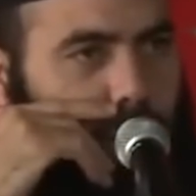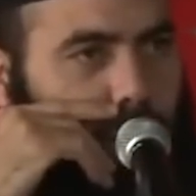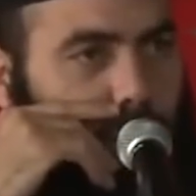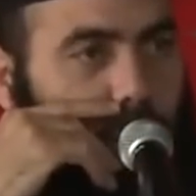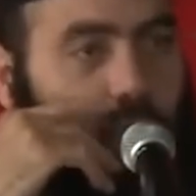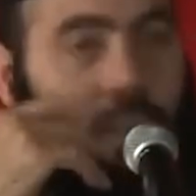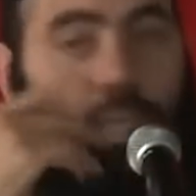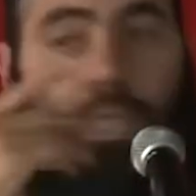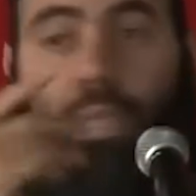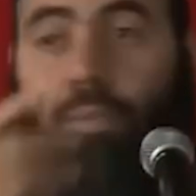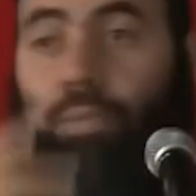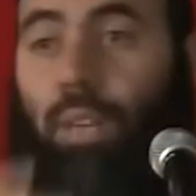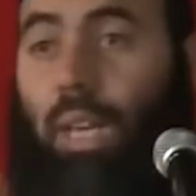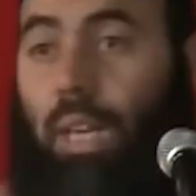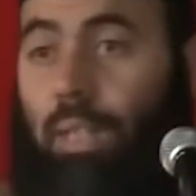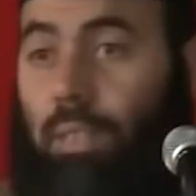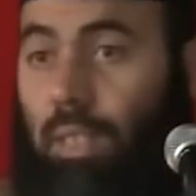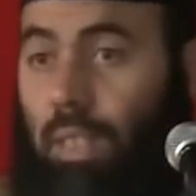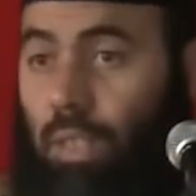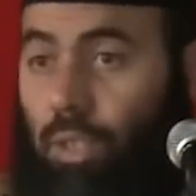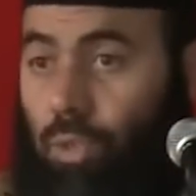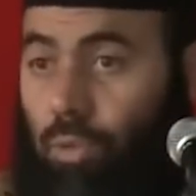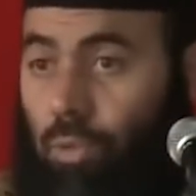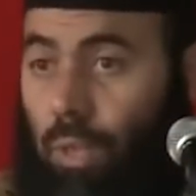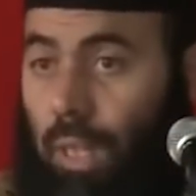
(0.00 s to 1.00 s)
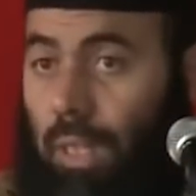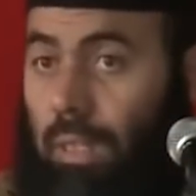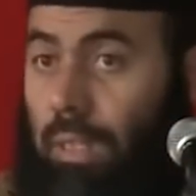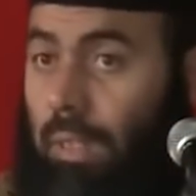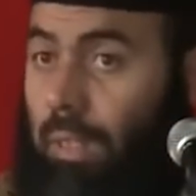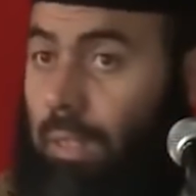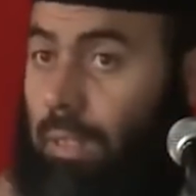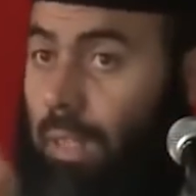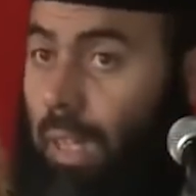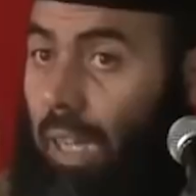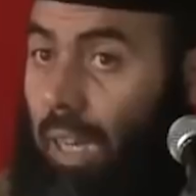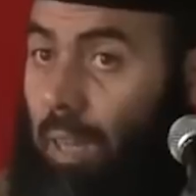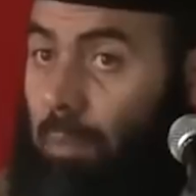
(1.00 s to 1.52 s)
وارتفعت اصوات
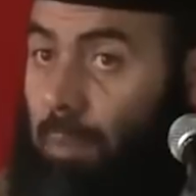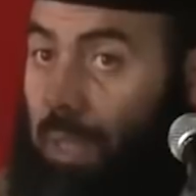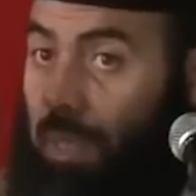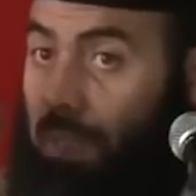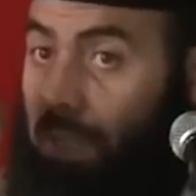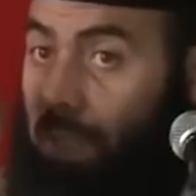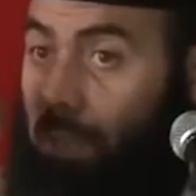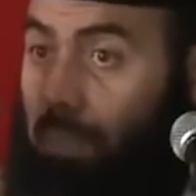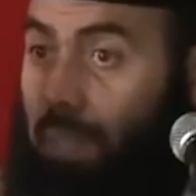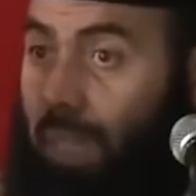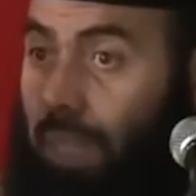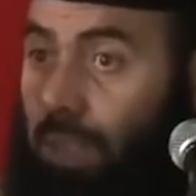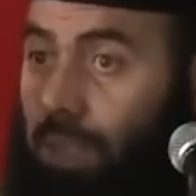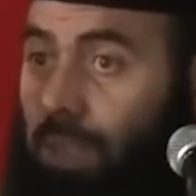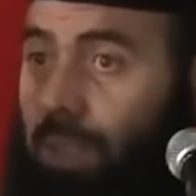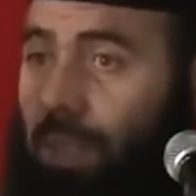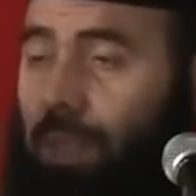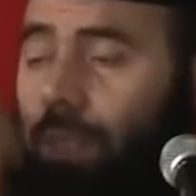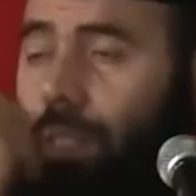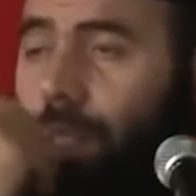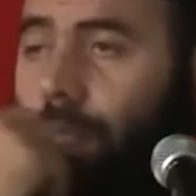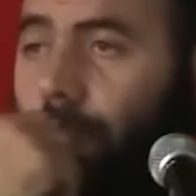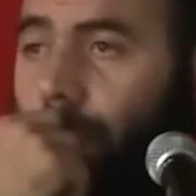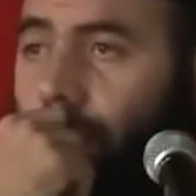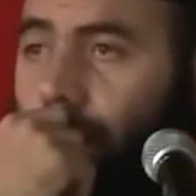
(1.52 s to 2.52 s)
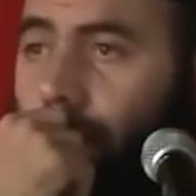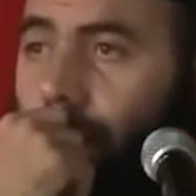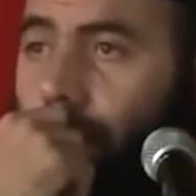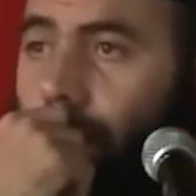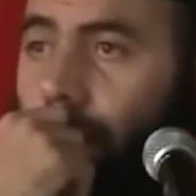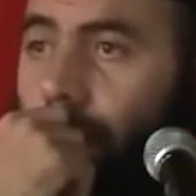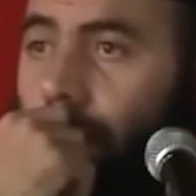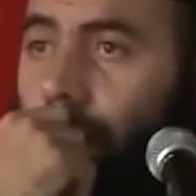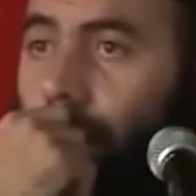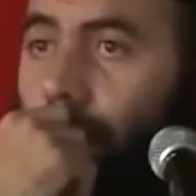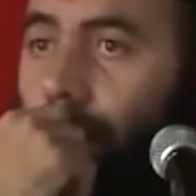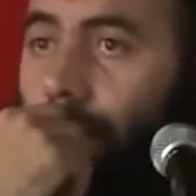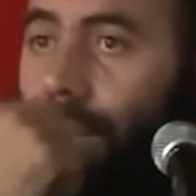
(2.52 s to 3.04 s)
هذه تقريبا اكثر من 10 سنين
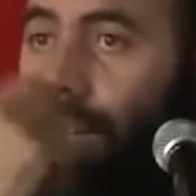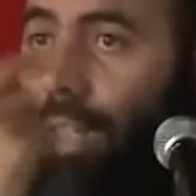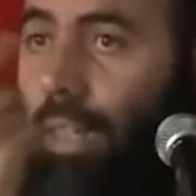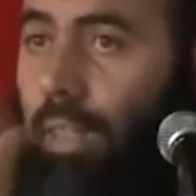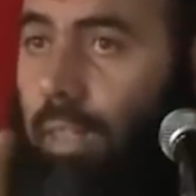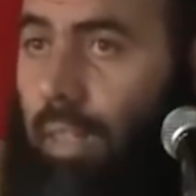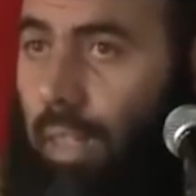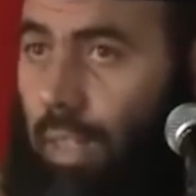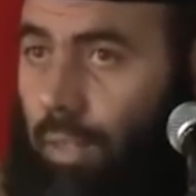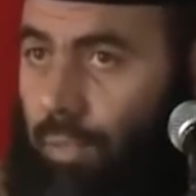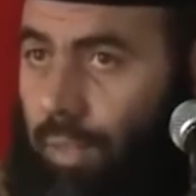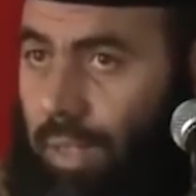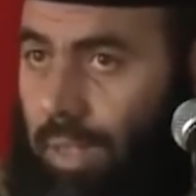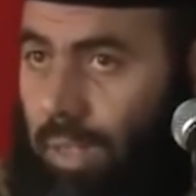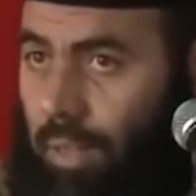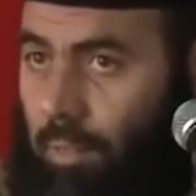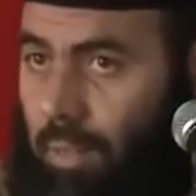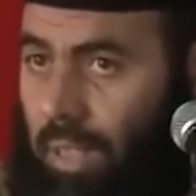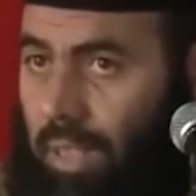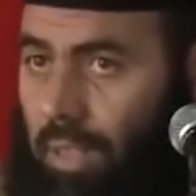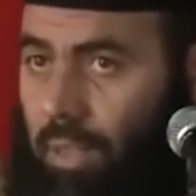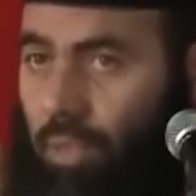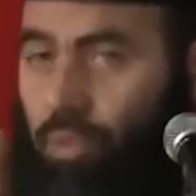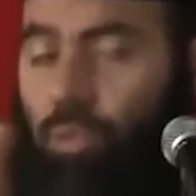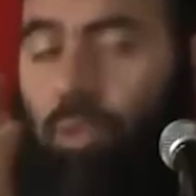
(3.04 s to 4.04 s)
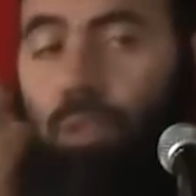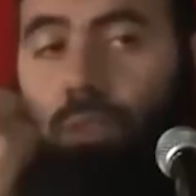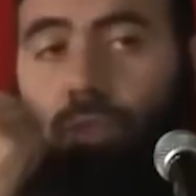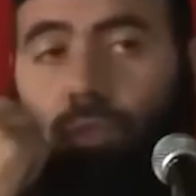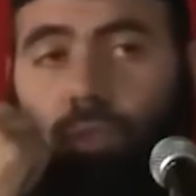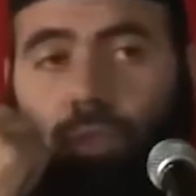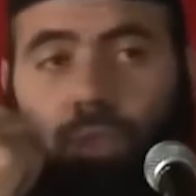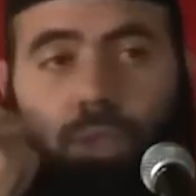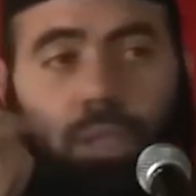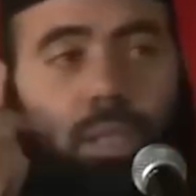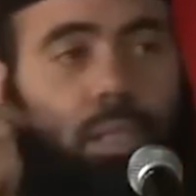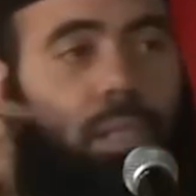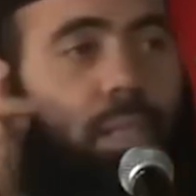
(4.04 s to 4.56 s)
قال لك هذاك الفصل
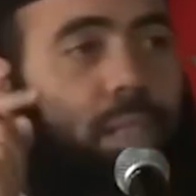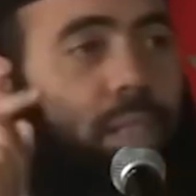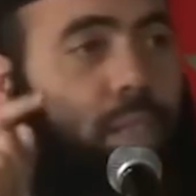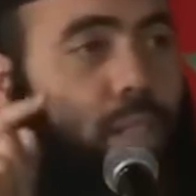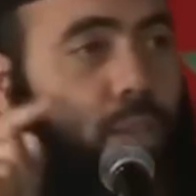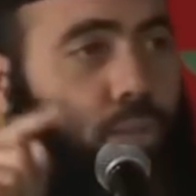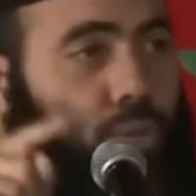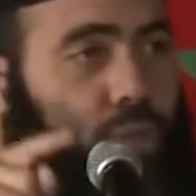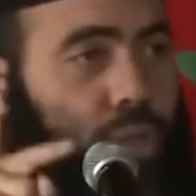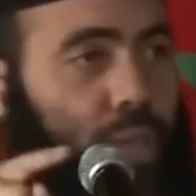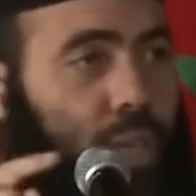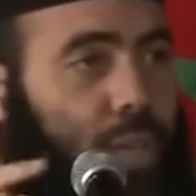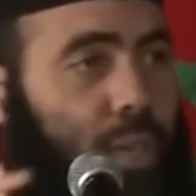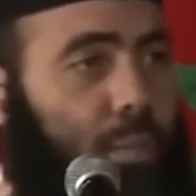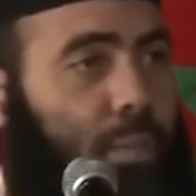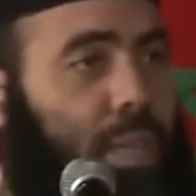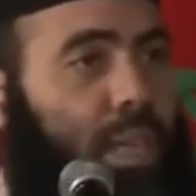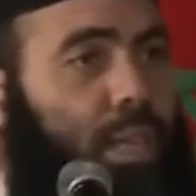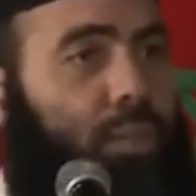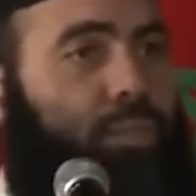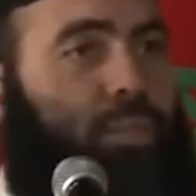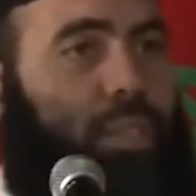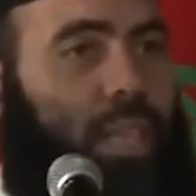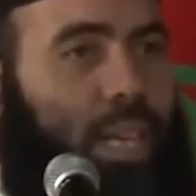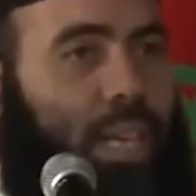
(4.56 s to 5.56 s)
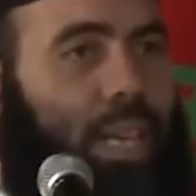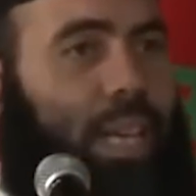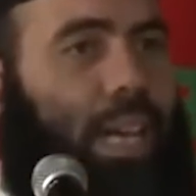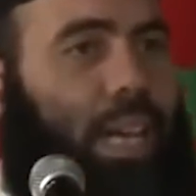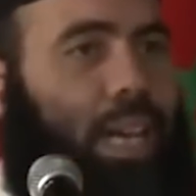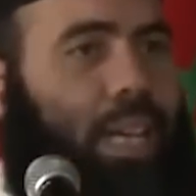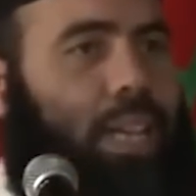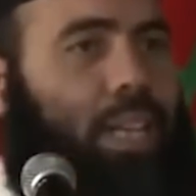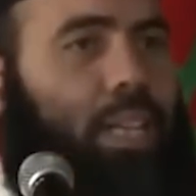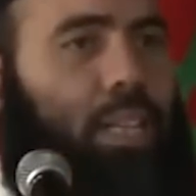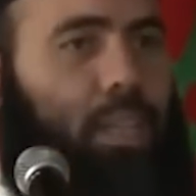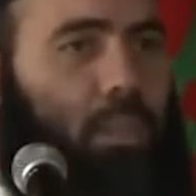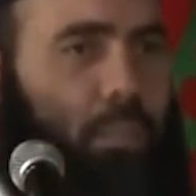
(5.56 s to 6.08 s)
222 الذي يجرم الافطار
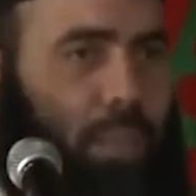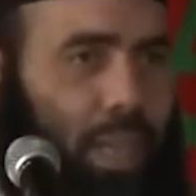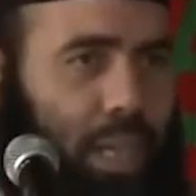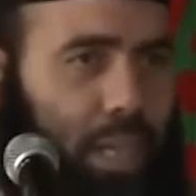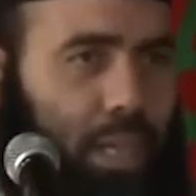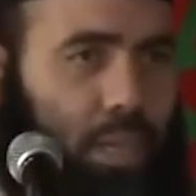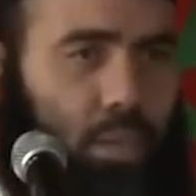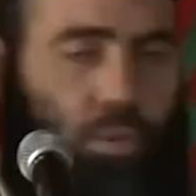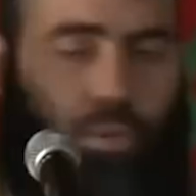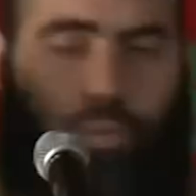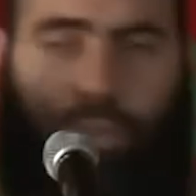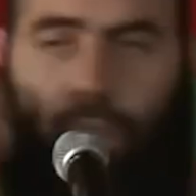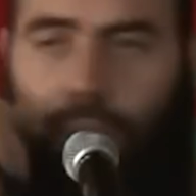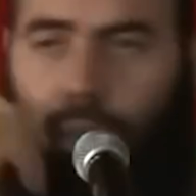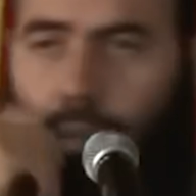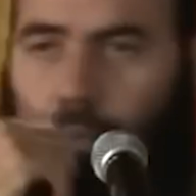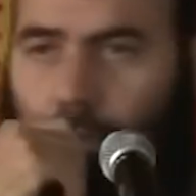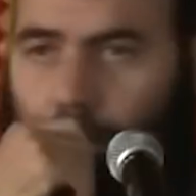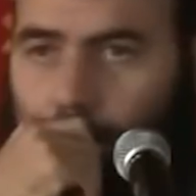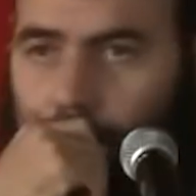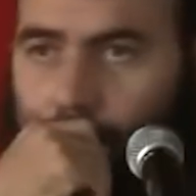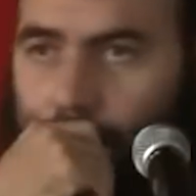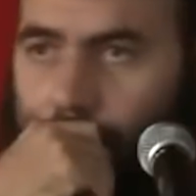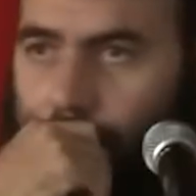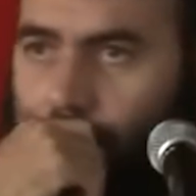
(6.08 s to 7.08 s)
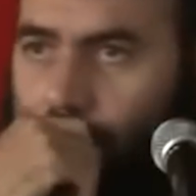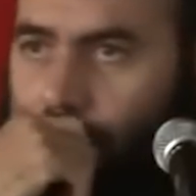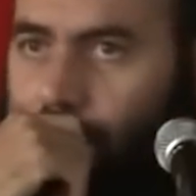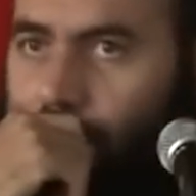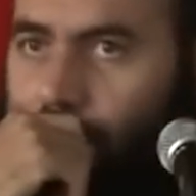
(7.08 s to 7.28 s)
العلني بغير عذر